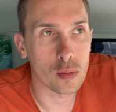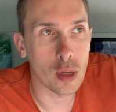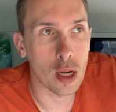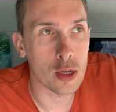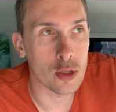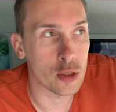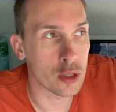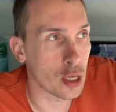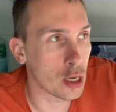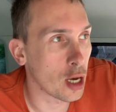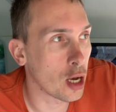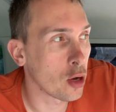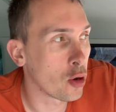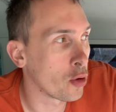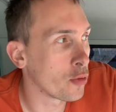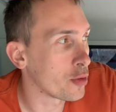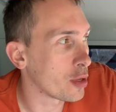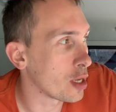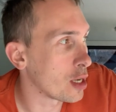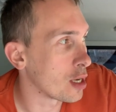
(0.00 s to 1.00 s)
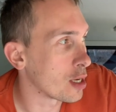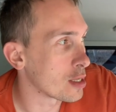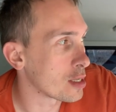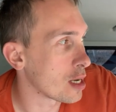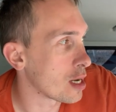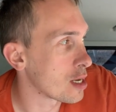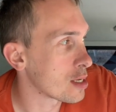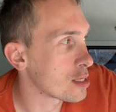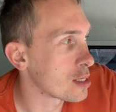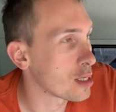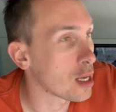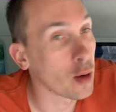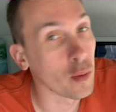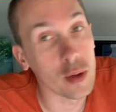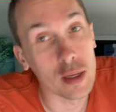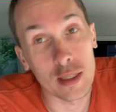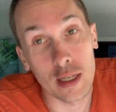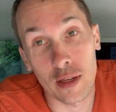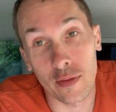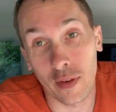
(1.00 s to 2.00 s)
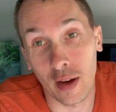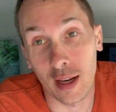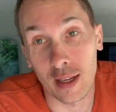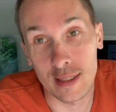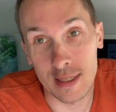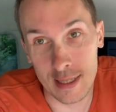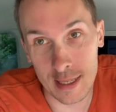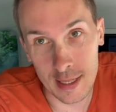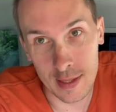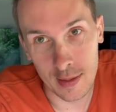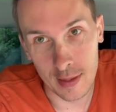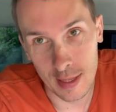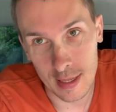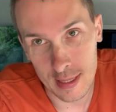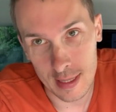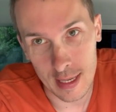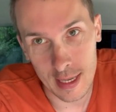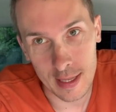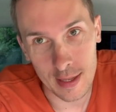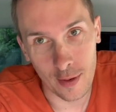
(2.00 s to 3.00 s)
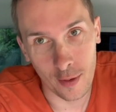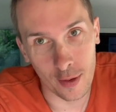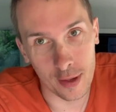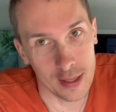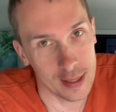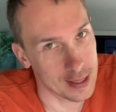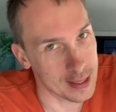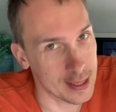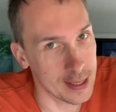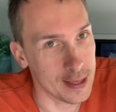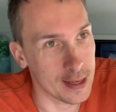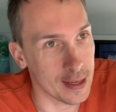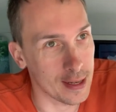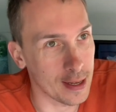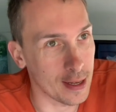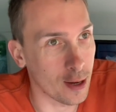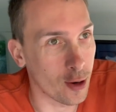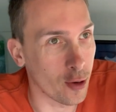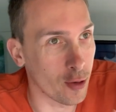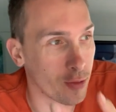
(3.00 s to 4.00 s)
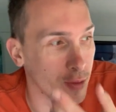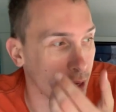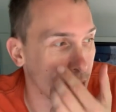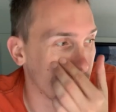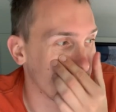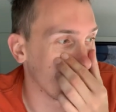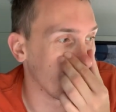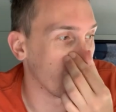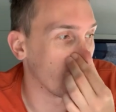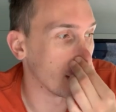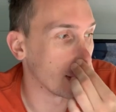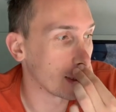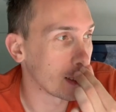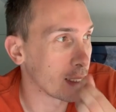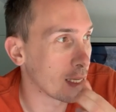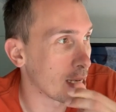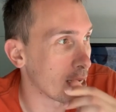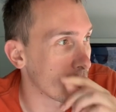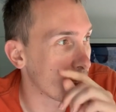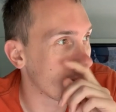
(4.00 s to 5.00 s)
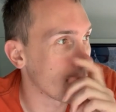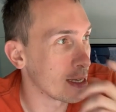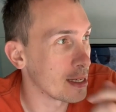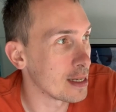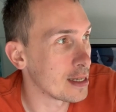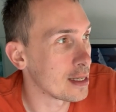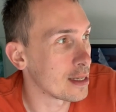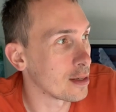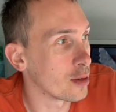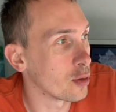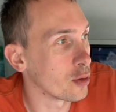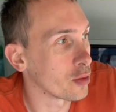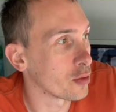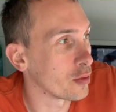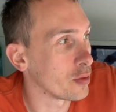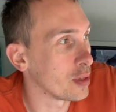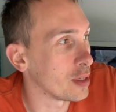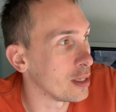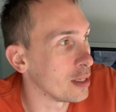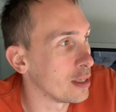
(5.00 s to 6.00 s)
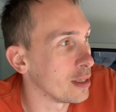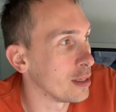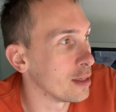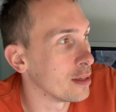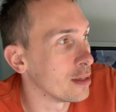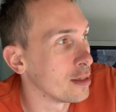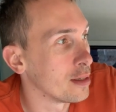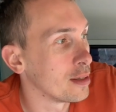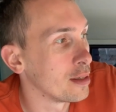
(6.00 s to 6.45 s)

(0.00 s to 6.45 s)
Also der läuft eher als erstes, aber ist ja die Frage, sieht, seht, ihr, äh, seht ihr den auch? Weil äh, der ist ja nicht irgendwie...